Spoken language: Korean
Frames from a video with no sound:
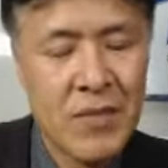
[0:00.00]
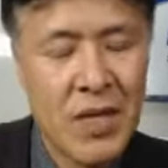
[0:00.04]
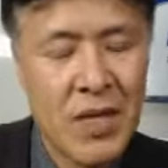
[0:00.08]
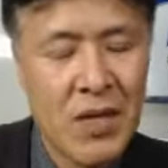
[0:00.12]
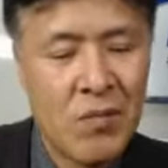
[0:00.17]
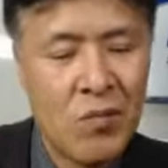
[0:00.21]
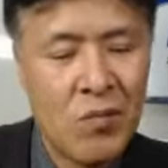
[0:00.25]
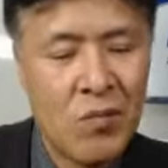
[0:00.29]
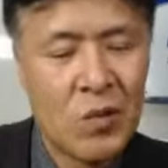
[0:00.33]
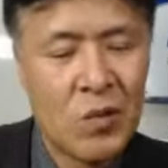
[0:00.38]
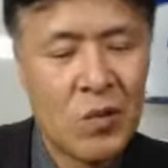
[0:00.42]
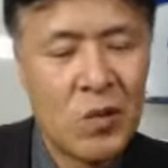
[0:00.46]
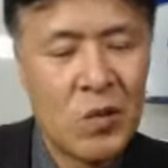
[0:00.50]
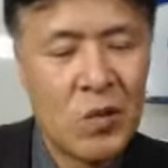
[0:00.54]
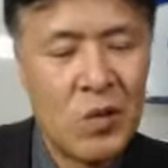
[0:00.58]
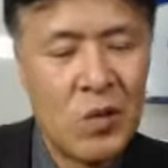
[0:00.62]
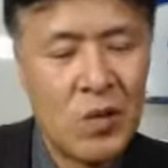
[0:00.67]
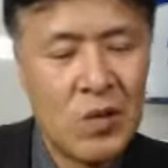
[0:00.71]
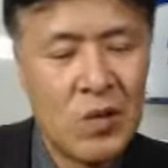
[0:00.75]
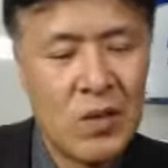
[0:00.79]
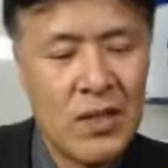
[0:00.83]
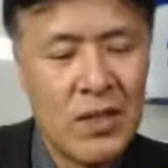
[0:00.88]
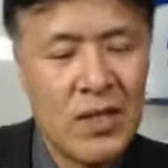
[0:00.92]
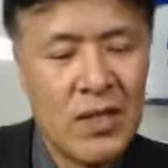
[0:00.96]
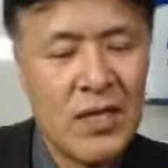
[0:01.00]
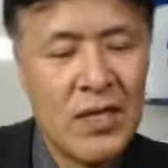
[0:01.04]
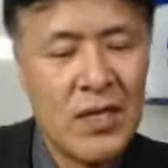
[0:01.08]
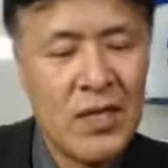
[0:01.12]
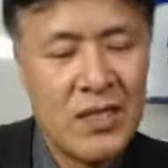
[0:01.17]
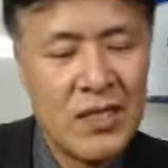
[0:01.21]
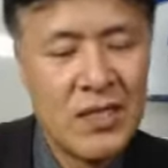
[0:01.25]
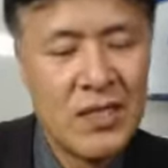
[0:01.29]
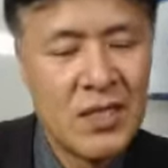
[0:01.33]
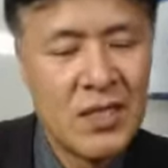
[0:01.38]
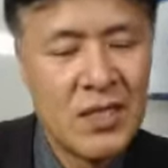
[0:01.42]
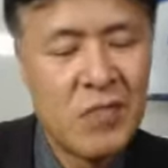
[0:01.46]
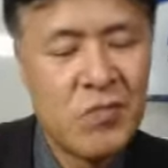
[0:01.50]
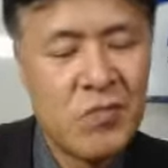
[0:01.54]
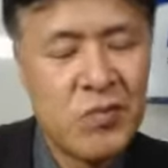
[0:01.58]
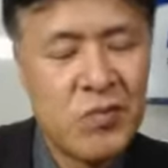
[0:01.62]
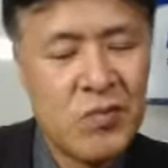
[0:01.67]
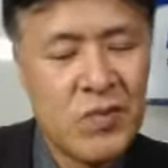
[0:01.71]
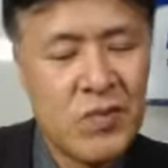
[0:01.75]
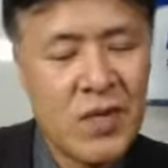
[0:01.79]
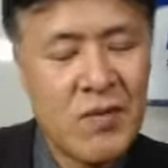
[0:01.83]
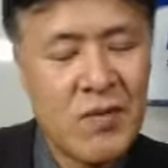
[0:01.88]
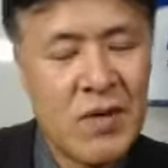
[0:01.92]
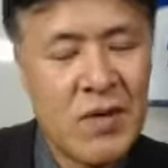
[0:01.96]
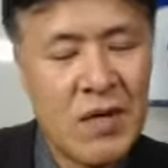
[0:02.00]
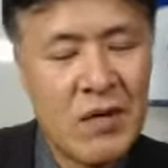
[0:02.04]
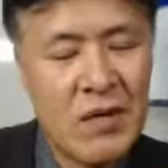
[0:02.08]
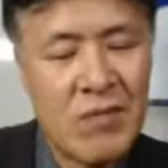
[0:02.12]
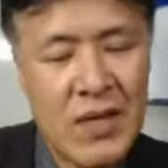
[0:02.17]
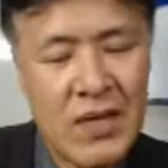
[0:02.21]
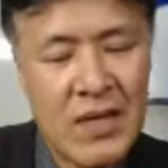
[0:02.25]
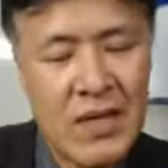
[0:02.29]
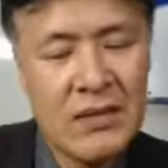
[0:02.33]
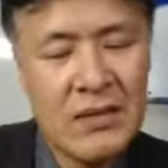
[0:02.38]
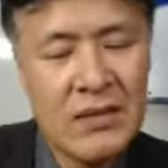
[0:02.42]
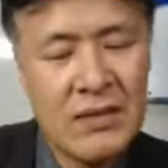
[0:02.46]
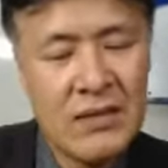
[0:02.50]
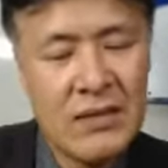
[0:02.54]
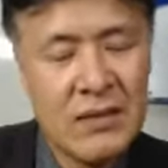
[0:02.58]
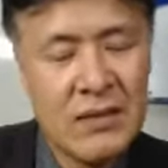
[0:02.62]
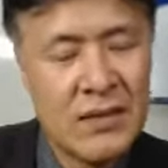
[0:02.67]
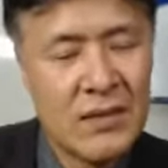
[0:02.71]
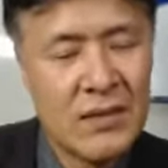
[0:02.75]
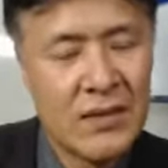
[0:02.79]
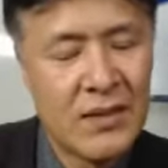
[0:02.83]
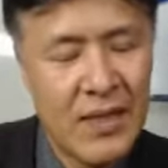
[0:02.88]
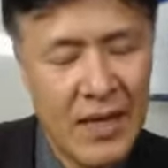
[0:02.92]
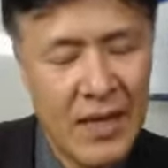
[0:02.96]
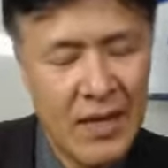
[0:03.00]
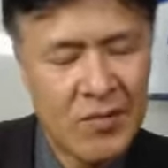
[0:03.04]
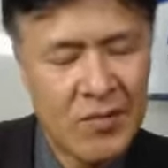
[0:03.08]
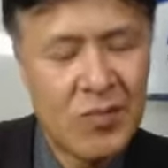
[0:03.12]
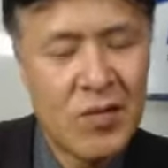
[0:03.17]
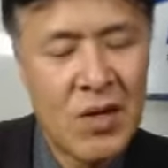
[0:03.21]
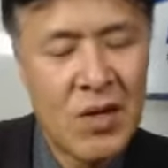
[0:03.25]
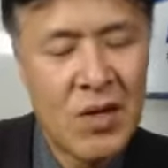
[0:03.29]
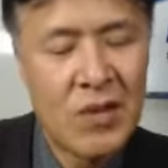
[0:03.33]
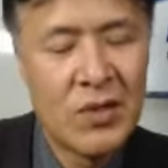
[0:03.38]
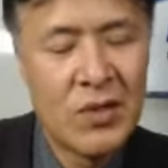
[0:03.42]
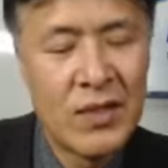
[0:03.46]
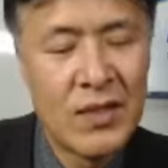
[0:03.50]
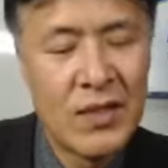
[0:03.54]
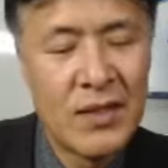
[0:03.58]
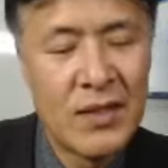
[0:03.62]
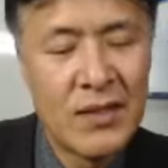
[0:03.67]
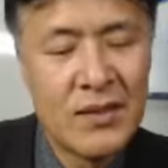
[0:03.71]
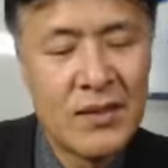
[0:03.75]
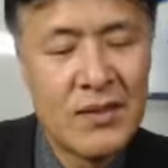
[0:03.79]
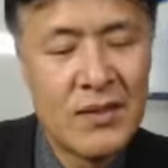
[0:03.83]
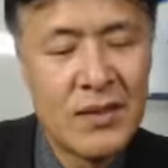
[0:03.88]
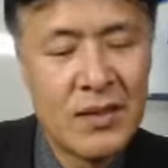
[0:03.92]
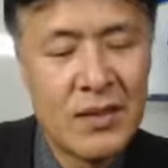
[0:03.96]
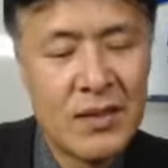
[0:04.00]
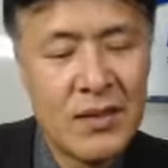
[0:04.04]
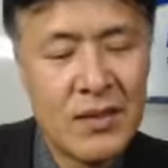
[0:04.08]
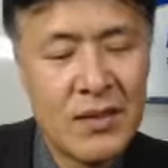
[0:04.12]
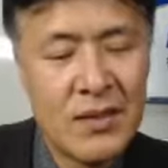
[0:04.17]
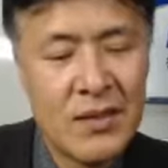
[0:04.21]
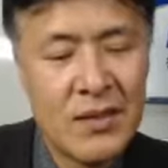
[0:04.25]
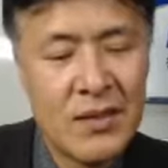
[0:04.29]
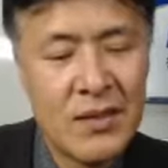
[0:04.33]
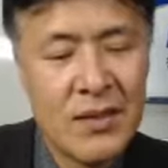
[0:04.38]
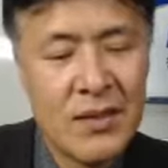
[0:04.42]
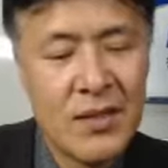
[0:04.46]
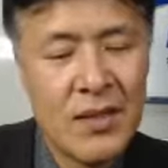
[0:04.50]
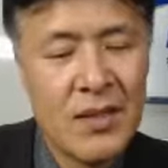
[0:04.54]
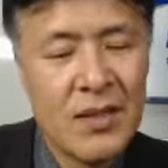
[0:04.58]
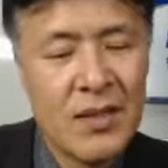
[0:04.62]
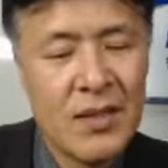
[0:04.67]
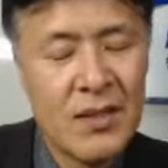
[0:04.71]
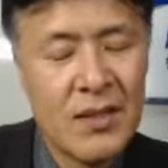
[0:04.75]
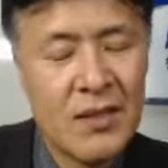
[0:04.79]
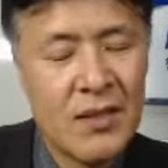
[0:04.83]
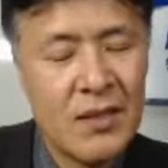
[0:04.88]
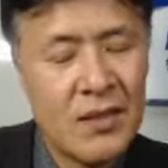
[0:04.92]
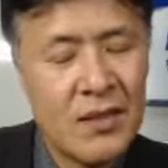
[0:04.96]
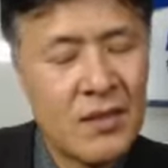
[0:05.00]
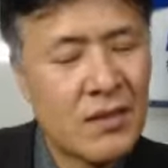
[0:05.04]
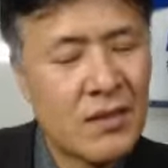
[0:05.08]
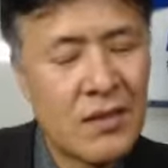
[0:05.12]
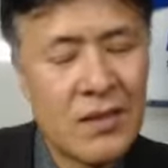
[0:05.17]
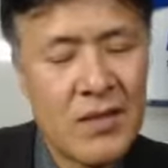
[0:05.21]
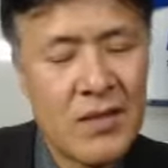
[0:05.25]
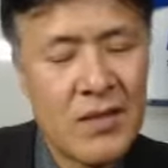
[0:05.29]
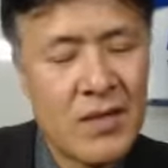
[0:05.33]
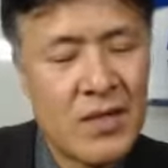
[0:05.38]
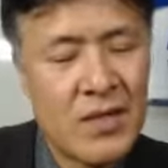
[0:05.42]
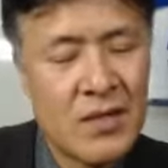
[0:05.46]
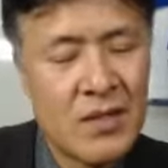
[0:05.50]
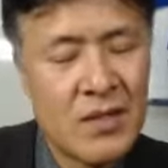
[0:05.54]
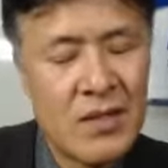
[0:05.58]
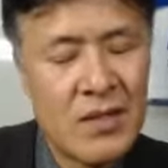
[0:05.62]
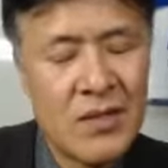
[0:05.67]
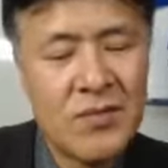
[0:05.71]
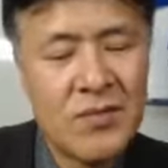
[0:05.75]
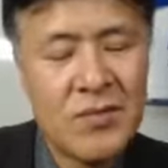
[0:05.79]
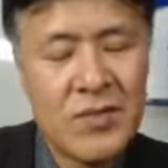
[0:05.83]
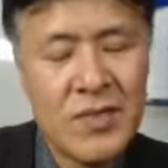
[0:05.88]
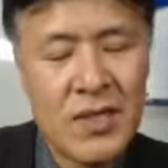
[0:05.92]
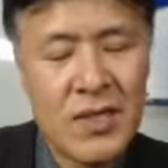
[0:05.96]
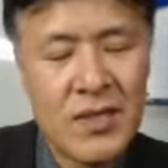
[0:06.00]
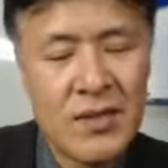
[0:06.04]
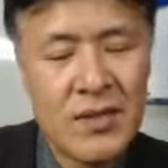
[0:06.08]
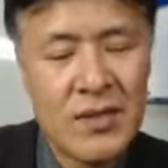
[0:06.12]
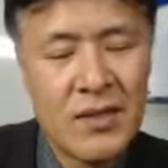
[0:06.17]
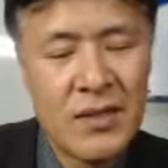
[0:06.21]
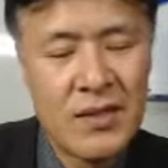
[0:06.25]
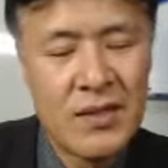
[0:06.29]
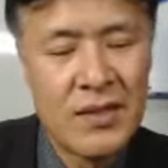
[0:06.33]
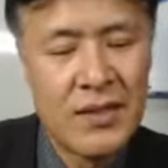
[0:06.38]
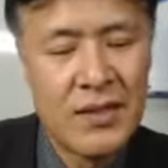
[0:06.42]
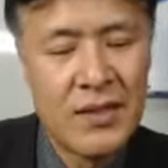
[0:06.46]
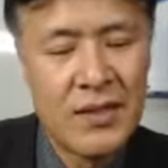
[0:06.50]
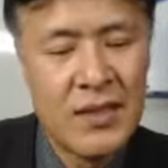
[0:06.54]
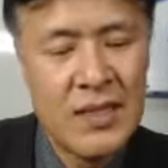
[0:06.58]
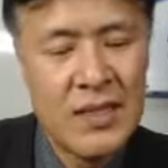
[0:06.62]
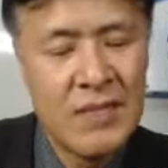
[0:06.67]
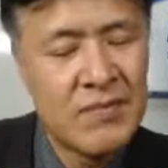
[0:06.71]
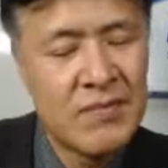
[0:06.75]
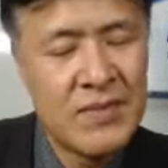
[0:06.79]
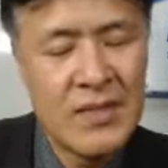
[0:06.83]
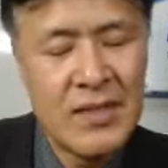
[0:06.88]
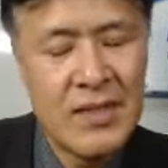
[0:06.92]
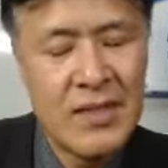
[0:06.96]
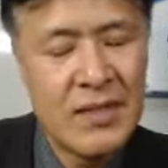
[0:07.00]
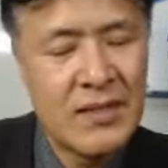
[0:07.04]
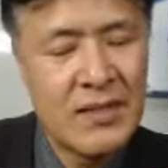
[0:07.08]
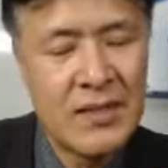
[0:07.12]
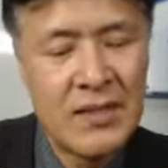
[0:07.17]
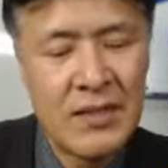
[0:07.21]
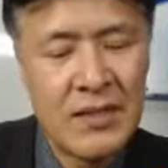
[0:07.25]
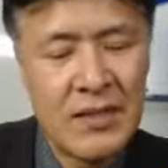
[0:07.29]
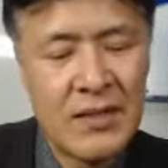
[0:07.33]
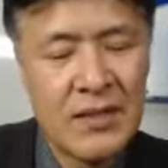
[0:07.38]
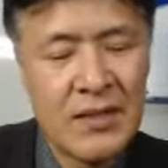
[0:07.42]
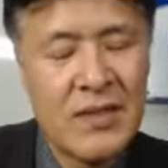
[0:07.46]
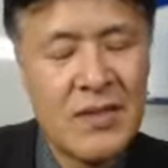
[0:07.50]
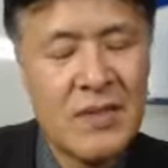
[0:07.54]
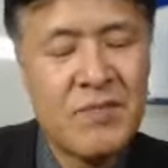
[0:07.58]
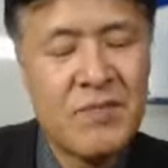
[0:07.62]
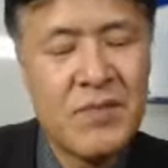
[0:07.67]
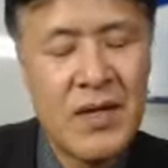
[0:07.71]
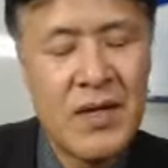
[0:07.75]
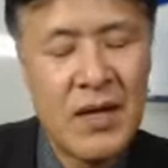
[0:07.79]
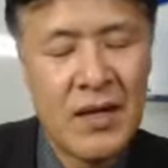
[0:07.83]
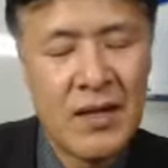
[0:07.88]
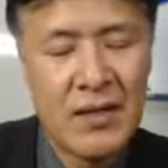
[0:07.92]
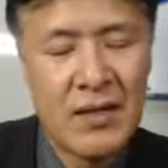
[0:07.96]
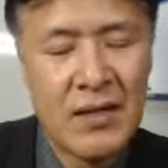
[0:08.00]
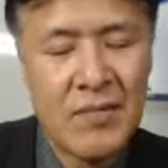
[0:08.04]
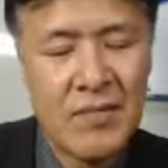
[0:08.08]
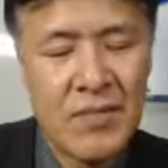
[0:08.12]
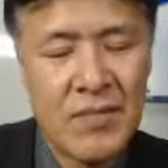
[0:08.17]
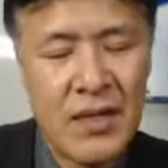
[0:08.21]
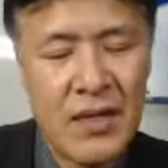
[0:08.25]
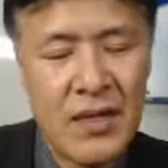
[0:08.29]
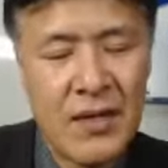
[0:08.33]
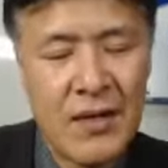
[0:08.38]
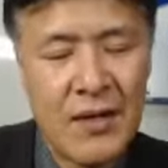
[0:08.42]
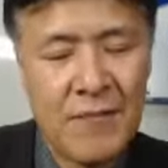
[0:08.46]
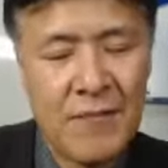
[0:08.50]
보통 시제품 개발만 계속 하고 있다든지 이렇게 되면은 기술자들이 입사를 기피를 하게 됩니다.